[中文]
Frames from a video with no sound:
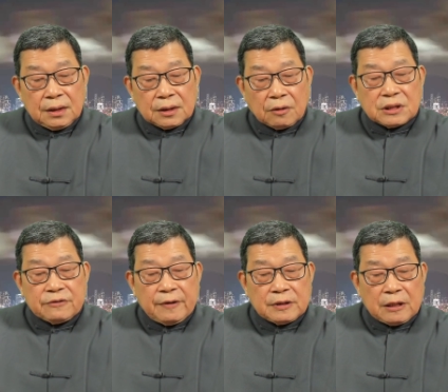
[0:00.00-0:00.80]
投
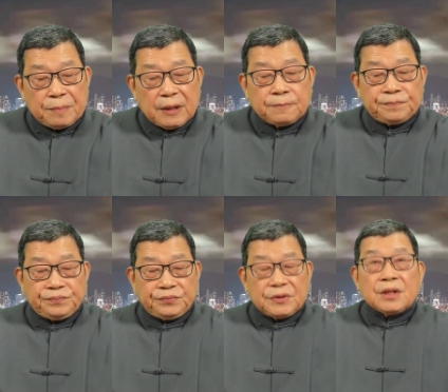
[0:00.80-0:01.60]
资方向标，
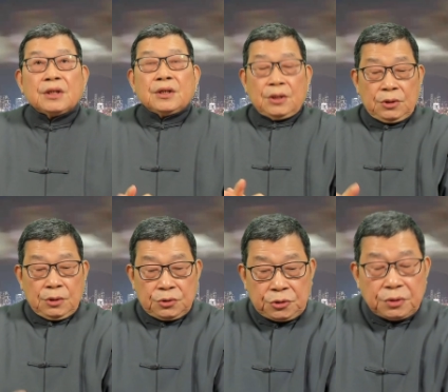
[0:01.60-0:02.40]

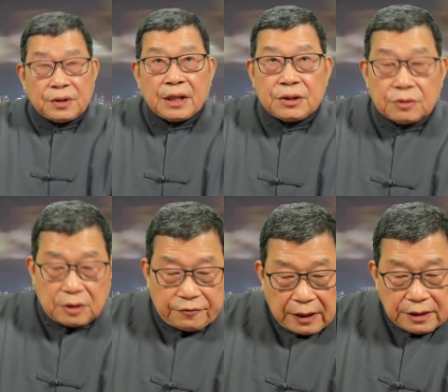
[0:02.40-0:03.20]
去年由
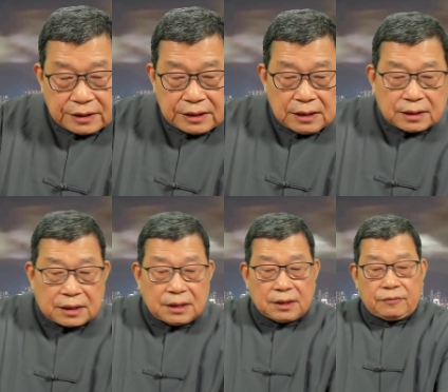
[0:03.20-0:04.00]
于防疫政
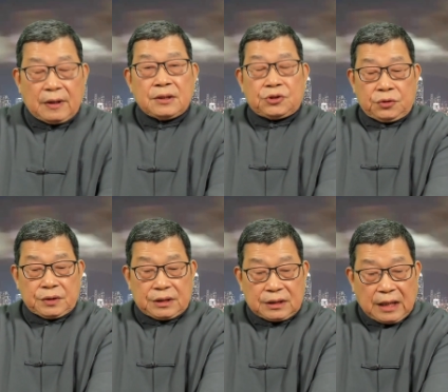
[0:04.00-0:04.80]
策、防疫
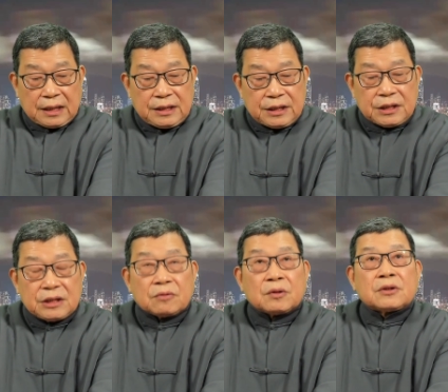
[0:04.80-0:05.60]
措施打击了经
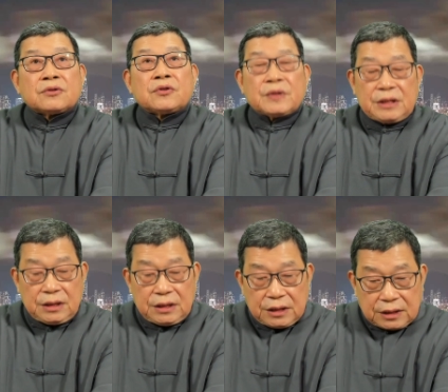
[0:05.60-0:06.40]
济活动，中国
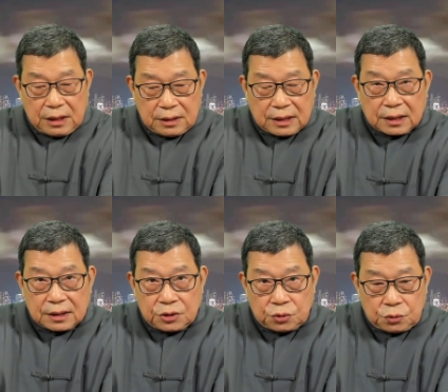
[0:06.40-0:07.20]
经济增
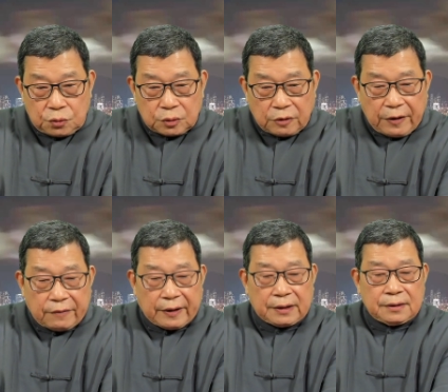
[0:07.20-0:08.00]
长速度的
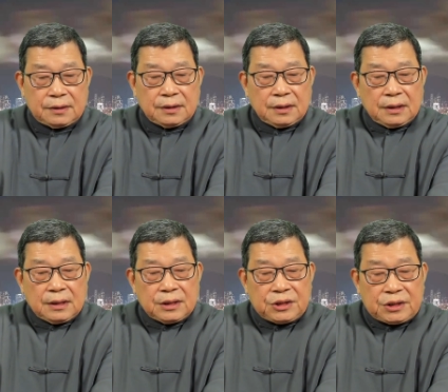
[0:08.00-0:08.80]
放
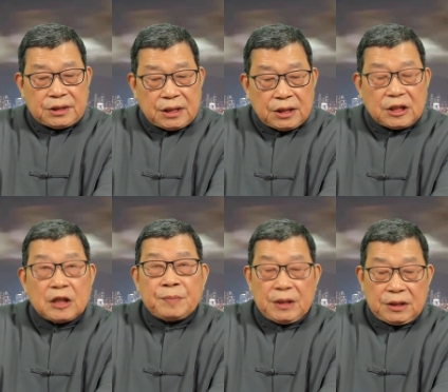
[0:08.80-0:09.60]

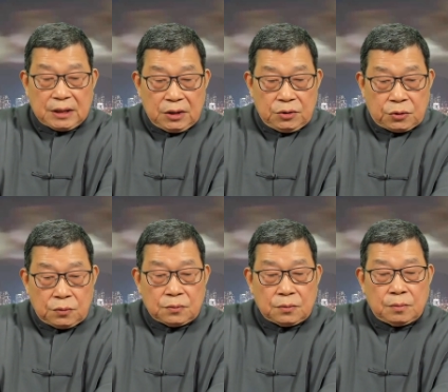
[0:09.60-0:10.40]
缓，GDP 增
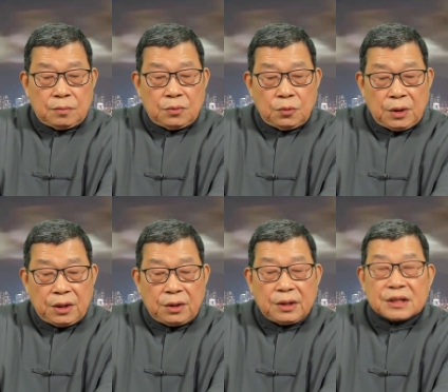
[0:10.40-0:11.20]
速
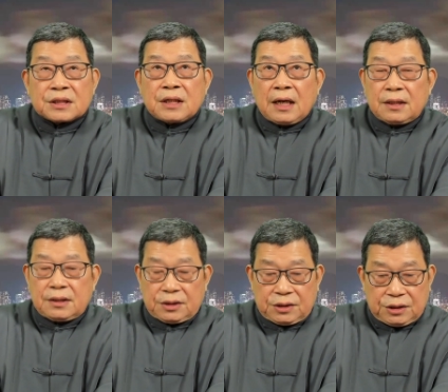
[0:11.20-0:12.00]
位列上
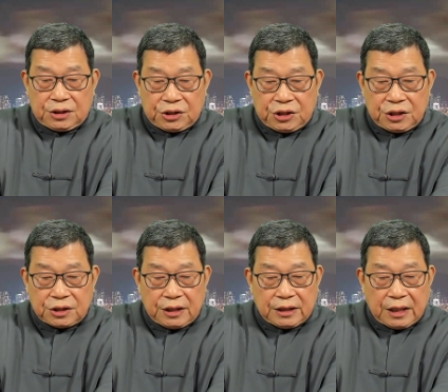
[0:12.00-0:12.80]
个世纪七
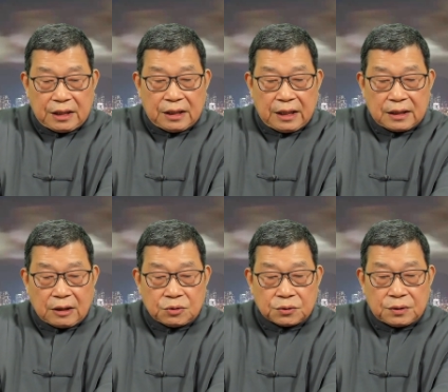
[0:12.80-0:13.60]
十年代以来的
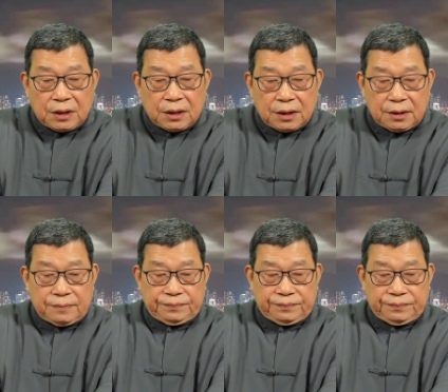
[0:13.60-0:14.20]
倒数第二。